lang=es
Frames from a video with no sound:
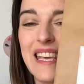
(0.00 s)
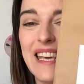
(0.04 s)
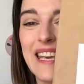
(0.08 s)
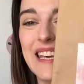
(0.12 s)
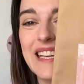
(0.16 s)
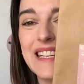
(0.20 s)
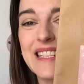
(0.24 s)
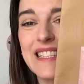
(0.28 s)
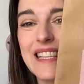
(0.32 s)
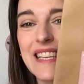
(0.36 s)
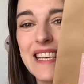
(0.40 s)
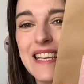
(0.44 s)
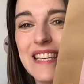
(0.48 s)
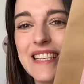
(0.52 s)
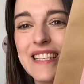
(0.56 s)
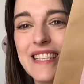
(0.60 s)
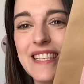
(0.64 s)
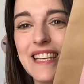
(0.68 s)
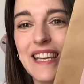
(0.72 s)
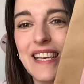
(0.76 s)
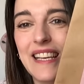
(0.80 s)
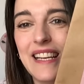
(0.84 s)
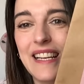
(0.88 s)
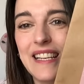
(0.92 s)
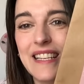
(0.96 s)
Este es
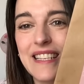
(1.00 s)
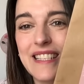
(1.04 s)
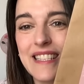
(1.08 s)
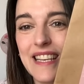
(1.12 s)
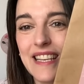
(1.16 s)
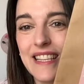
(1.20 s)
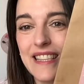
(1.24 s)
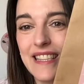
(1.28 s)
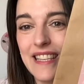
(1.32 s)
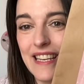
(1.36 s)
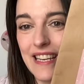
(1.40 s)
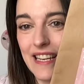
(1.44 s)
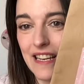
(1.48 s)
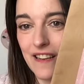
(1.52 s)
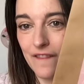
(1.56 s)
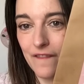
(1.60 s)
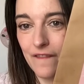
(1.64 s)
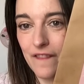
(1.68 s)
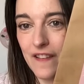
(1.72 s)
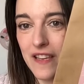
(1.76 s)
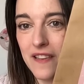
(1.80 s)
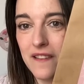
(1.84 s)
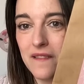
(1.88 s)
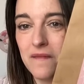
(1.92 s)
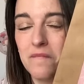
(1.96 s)
el set de
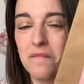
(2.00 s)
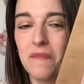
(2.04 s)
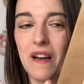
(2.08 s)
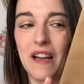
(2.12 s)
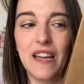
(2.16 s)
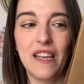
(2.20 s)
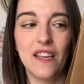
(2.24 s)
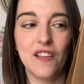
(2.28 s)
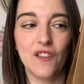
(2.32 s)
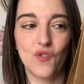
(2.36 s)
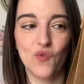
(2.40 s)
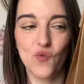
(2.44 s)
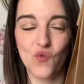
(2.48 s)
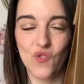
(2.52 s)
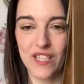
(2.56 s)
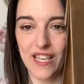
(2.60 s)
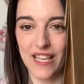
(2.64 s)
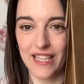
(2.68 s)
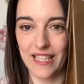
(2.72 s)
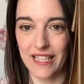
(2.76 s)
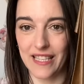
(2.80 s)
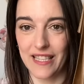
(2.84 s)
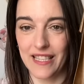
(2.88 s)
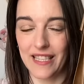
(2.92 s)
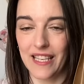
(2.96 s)
café, ¿vale? Es un
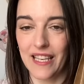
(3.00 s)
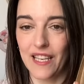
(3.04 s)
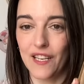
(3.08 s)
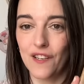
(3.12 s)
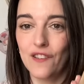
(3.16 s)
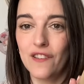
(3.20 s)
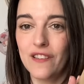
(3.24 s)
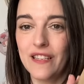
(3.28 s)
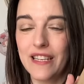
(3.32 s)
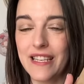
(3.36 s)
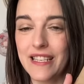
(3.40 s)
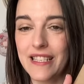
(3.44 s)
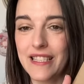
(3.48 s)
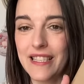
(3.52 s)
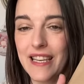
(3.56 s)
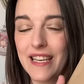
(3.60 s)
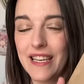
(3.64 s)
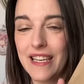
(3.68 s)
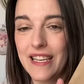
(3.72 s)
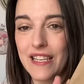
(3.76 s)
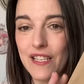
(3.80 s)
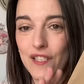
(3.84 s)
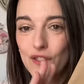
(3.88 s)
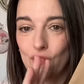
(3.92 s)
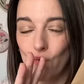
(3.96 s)
set entero. Esta
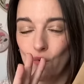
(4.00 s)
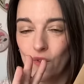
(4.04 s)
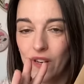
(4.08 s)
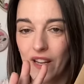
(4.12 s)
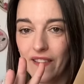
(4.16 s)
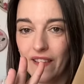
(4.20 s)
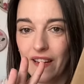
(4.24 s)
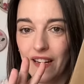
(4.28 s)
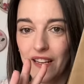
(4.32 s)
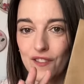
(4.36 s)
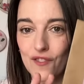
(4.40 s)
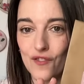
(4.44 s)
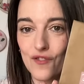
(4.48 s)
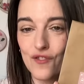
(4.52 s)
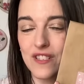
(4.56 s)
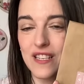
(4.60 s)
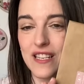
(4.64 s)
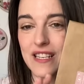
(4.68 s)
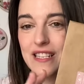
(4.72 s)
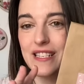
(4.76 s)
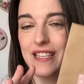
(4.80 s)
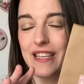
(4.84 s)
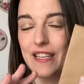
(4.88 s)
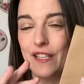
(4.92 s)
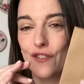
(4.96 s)
es una de las
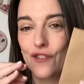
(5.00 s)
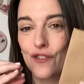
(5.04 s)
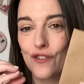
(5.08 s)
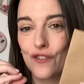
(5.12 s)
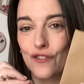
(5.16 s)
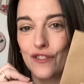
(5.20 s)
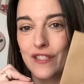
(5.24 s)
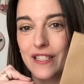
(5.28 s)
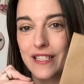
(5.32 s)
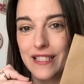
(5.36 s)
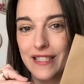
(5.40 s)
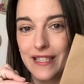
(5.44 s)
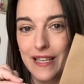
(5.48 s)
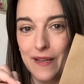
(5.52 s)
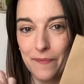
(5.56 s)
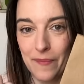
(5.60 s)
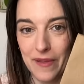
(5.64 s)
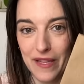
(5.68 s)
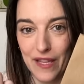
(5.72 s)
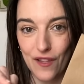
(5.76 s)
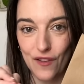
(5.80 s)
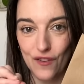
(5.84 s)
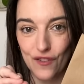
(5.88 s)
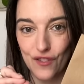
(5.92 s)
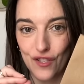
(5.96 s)
cosas que he hecho con este
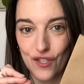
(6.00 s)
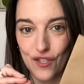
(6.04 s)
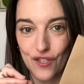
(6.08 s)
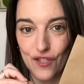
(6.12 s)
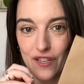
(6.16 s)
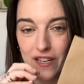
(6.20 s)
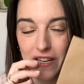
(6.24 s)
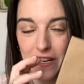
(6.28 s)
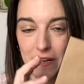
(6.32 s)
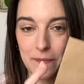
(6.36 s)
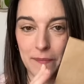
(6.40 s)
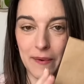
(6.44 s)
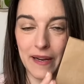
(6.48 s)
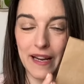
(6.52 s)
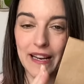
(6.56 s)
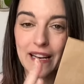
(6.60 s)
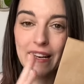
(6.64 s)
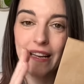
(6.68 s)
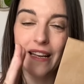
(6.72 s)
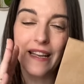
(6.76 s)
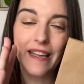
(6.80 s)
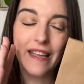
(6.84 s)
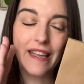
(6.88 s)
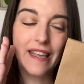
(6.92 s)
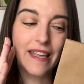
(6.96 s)
pedido de Stationery Pal
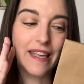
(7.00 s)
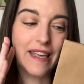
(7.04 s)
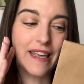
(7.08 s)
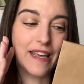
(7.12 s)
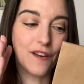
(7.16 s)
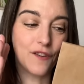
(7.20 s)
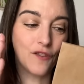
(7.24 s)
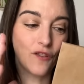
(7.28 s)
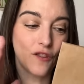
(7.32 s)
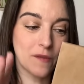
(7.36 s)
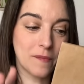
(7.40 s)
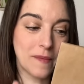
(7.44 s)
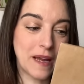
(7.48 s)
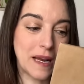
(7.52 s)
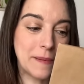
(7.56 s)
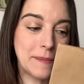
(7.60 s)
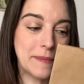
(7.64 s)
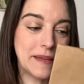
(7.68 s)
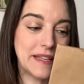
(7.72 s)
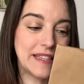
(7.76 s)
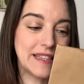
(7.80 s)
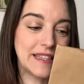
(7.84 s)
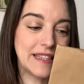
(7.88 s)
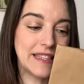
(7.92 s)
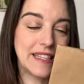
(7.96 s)

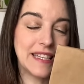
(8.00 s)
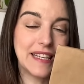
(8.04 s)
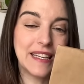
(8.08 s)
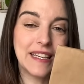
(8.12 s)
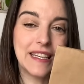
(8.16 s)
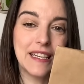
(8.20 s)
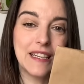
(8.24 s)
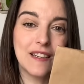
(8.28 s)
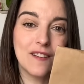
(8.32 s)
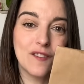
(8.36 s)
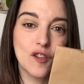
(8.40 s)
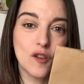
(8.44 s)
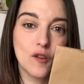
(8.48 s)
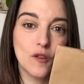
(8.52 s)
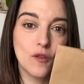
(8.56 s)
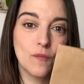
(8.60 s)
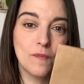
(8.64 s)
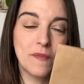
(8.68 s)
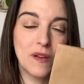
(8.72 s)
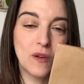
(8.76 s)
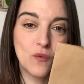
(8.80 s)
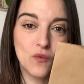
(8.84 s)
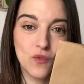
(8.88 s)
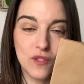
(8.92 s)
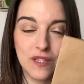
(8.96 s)
Normalmente no
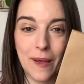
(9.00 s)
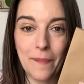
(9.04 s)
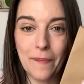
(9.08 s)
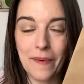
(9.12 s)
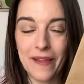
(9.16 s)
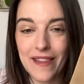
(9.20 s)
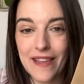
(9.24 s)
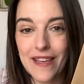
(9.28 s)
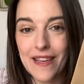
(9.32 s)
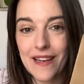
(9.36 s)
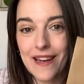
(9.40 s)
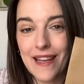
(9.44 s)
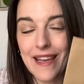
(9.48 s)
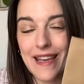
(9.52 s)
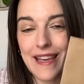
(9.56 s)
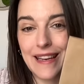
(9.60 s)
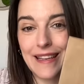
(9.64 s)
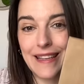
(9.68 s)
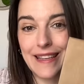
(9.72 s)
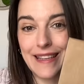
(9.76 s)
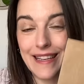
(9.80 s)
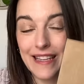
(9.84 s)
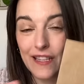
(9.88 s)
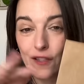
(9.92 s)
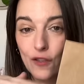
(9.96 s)
me gusta pedir
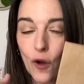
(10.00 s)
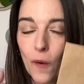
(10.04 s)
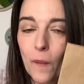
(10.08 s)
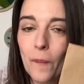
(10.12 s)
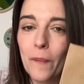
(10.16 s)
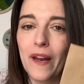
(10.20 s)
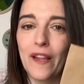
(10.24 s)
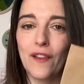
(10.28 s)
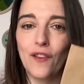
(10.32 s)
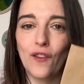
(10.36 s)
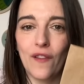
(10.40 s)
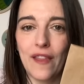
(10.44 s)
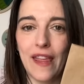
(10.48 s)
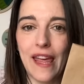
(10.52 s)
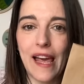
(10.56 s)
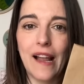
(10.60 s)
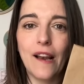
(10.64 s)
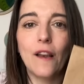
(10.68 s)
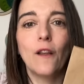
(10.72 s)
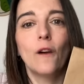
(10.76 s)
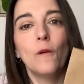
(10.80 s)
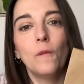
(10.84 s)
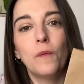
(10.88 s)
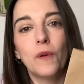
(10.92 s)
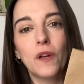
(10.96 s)
el kit completo de
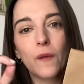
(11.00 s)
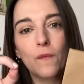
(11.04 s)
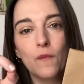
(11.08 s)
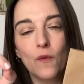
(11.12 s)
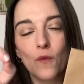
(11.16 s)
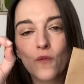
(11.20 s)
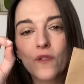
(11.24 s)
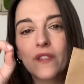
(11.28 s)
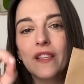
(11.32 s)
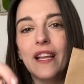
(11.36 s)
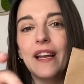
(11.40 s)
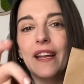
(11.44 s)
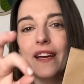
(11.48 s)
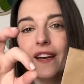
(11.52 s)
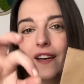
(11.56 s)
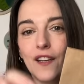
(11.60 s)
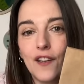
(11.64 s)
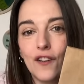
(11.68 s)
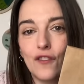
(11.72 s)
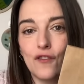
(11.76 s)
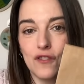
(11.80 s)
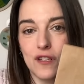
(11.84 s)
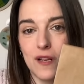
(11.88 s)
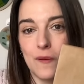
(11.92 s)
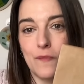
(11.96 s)
algo porque me gusta
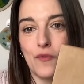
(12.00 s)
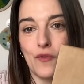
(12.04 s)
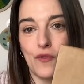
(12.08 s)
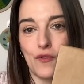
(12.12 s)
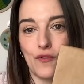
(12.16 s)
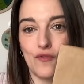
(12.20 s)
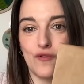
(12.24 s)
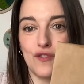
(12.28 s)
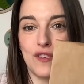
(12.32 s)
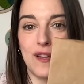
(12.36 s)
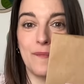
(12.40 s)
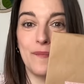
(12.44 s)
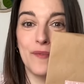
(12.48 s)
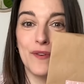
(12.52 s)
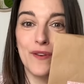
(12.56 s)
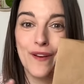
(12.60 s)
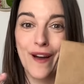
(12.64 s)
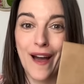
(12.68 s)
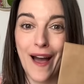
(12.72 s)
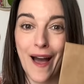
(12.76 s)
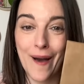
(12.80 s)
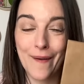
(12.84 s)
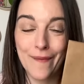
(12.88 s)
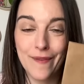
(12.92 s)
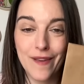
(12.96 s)
elegir cosa por cosa, pero
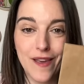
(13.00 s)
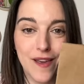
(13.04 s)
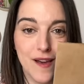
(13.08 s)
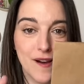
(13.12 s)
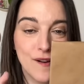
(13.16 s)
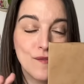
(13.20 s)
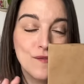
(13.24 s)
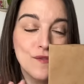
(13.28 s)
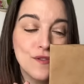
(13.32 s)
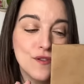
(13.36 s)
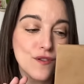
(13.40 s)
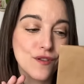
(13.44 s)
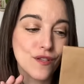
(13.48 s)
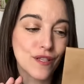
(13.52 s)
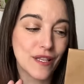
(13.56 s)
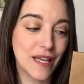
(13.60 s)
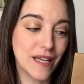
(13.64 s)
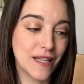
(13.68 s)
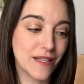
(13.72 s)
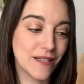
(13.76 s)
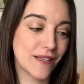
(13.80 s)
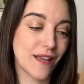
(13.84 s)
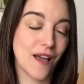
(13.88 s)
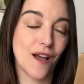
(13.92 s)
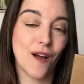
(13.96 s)
había unos
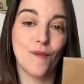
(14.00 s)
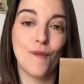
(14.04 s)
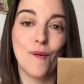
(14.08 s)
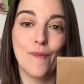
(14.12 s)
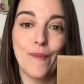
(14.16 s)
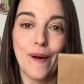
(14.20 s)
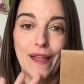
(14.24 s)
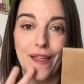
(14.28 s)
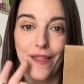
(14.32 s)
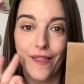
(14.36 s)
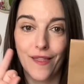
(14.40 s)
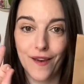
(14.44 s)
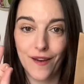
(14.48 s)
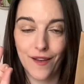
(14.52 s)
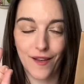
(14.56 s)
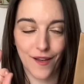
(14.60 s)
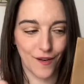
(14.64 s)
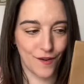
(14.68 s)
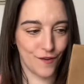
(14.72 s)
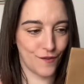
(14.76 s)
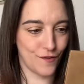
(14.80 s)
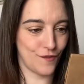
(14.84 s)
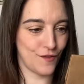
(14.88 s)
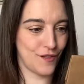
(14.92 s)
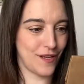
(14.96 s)
kits que como para decir que
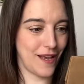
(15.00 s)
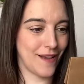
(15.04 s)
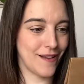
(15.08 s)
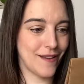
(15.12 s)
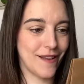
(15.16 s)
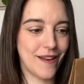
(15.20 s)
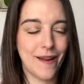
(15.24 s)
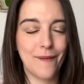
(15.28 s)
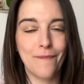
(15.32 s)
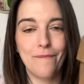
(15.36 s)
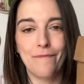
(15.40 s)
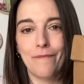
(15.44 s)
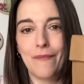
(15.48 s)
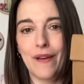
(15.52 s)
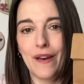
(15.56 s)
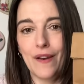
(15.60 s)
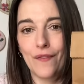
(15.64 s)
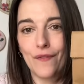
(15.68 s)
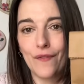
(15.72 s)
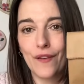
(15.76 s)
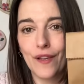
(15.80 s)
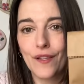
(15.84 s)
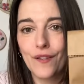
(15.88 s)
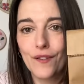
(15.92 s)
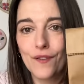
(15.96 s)
no, o sea, eran
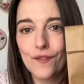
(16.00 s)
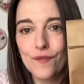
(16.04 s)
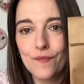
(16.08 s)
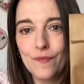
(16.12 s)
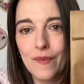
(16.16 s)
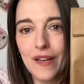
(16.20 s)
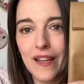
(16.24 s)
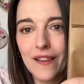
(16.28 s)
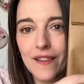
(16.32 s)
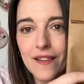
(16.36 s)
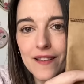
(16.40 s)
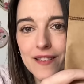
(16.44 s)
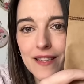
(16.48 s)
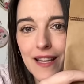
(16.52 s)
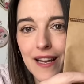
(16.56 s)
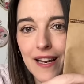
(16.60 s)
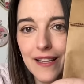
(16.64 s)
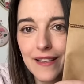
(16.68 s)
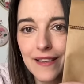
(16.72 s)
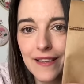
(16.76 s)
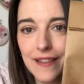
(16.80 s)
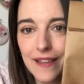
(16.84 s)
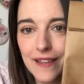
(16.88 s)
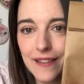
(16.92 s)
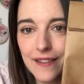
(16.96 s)
perfectos, mirad hasta la
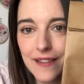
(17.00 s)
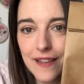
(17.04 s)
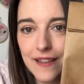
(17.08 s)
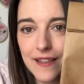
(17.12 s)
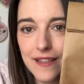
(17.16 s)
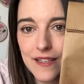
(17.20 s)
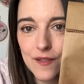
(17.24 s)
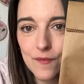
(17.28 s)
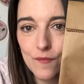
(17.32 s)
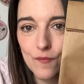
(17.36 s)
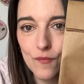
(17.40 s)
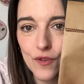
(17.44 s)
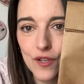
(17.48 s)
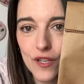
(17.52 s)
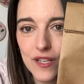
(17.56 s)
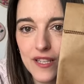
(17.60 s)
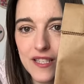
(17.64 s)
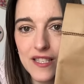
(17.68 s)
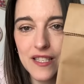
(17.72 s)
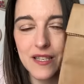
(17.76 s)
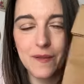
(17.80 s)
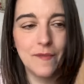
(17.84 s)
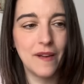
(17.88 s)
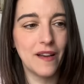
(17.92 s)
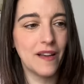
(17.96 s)
etiqueta, es
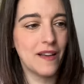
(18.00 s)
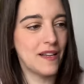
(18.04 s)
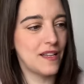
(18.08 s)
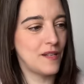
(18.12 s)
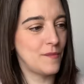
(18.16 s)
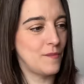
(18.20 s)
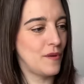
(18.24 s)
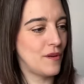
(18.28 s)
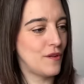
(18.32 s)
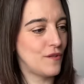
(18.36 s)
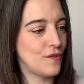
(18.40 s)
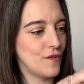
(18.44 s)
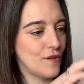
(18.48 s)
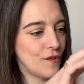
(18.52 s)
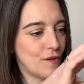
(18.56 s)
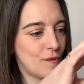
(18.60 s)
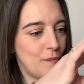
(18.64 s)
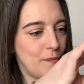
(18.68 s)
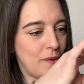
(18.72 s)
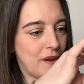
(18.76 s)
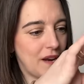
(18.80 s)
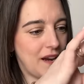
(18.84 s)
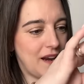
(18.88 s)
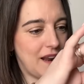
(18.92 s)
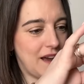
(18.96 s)
monísima, espero no
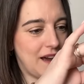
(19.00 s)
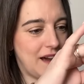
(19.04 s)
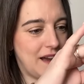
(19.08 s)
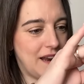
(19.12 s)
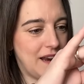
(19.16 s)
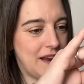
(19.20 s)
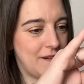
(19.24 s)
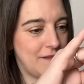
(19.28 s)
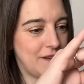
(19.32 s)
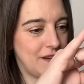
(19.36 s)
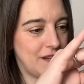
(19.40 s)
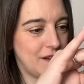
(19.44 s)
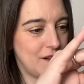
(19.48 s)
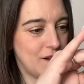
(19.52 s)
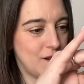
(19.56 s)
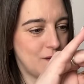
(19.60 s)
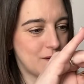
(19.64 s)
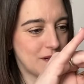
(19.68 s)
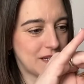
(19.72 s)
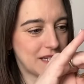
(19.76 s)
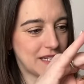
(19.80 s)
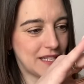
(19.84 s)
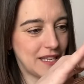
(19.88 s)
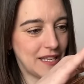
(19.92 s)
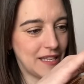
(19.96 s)
romperla al abrirlo
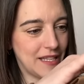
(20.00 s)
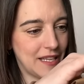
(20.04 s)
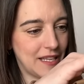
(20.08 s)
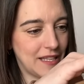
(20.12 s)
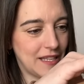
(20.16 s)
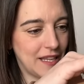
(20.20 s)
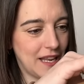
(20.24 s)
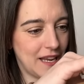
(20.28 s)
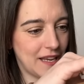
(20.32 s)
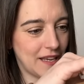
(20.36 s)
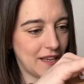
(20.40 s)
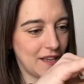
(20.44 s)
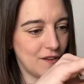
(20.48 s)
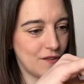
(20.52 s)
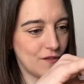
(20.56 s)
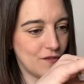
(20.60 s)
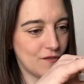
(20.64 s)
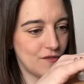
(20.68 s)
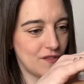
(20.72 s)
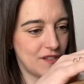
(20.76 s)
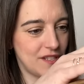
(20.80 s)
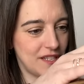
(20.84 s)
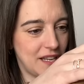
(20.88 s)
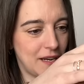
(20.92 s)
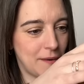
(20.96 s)
porque esta etiqueta la quiero
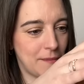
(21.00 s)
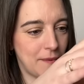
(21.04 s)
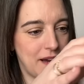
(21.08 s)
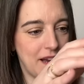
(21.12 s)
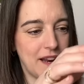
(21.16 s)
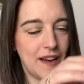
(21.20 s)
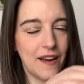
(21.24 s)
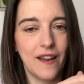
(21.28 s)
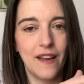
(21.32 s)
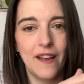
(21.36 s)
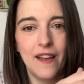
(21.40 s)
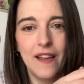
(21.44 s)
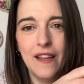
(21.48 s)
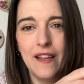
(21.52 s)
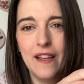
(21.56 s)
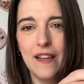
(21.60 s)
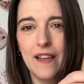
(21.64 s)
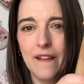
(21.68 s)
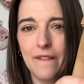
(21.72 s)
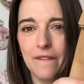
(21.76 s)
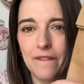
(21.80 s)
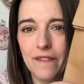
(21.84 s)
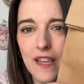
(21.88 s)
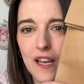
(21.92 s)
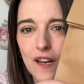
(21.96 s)
conservar
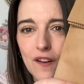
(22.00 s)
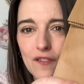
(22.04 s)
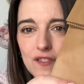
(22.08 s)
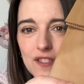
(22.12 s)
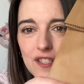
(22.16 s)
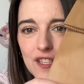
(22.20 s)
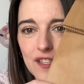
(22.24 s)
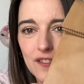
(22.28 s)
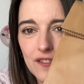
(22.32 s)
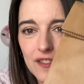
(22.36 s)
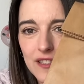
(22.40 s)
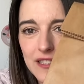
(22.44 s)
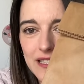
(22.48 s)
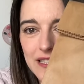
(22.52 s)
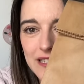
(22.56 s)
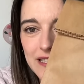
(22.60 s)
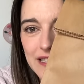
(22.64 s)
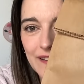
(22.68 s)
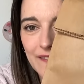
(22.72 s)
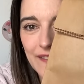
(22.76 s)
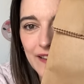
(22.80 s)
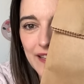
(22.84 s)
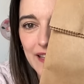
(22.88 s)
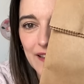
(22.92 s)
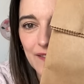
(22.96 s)
del osito que se
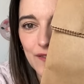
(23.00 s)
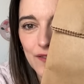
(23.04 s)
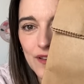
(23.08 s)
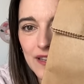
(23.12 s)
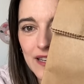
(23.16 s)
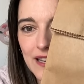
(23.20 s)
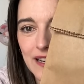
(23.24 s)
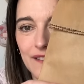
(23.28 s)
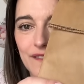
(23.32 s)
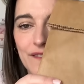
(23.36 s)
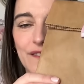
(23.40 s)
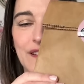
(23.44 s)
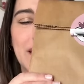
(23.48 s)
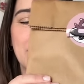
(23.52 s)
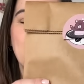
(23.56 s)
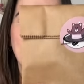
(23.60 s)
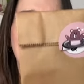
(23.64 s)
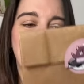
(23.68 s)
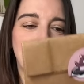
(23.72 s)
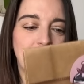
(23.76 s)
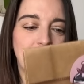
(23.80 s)
está bañando en café.